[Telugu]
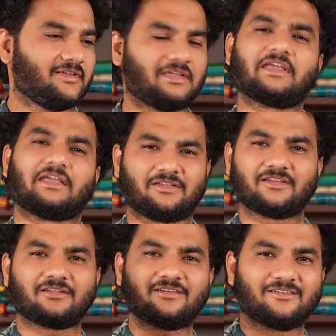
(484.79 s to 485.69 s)
ఇంకేదో
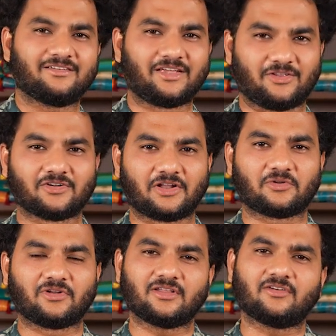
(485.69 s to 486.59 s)
ఏదో ఏదో ఒకటి
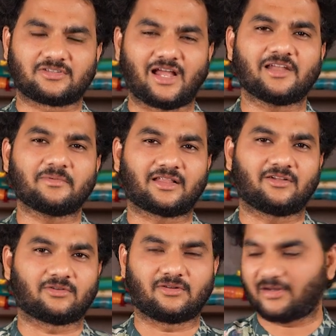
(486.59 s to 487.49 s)
అనుకొని ఛానల్ పెడదాం
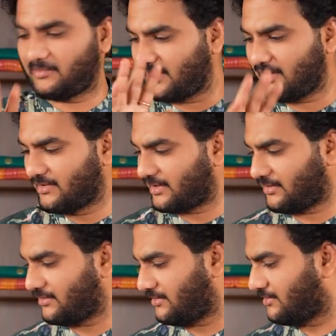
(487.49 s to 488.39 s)
అనుకున్నాం మీరు
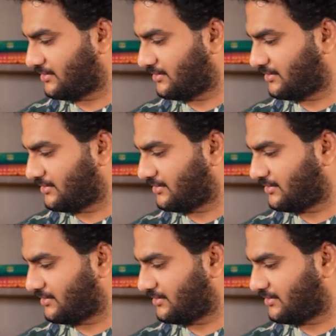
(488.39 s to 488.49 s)
ఏమంటారో